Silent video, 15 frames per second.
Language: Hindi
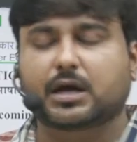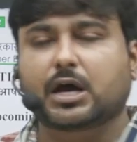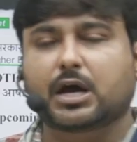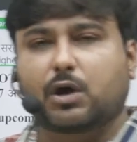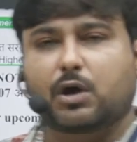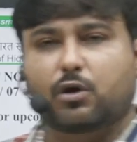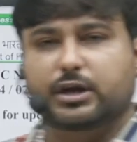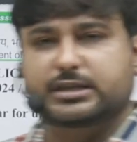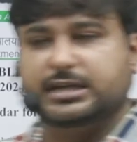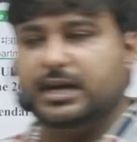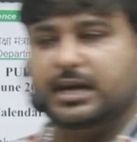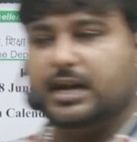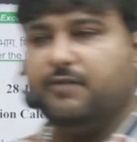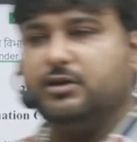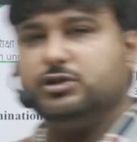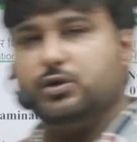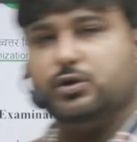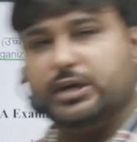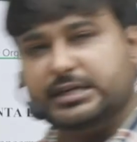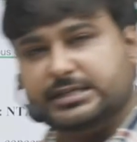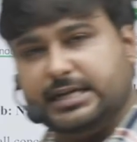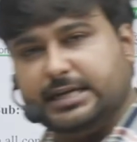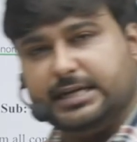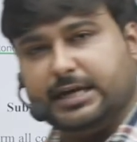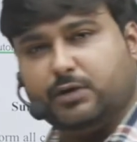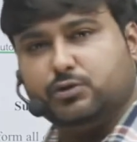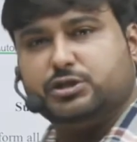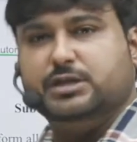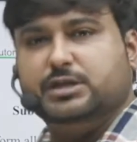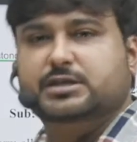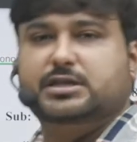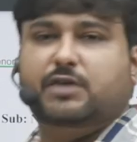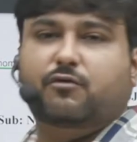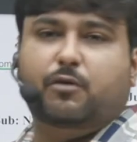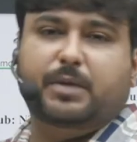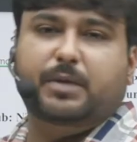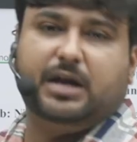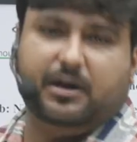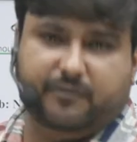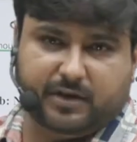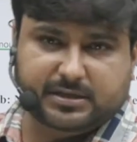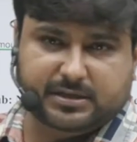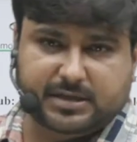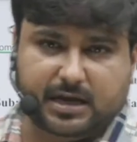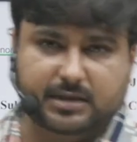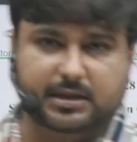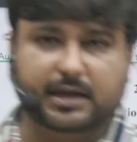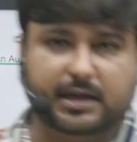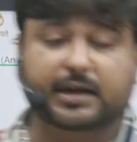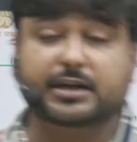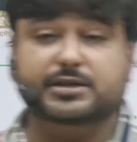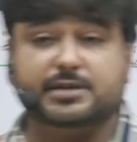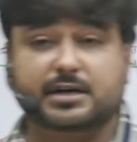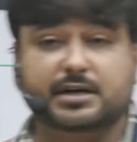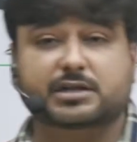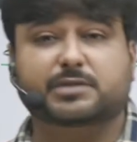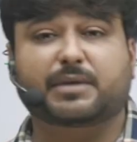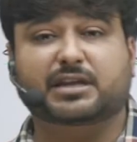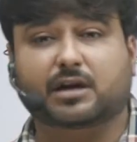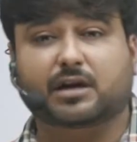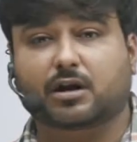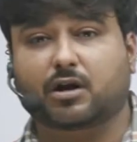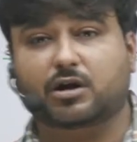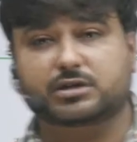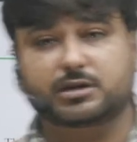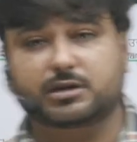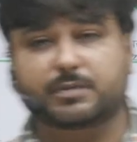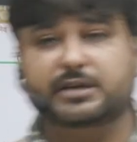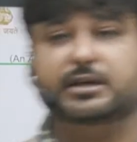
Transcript: और इसके अलावा जो रीजनिंग के क्वेश्चन थे वो भी काफी आसान थे रिसर्च मैथडोलॉजी पे इतने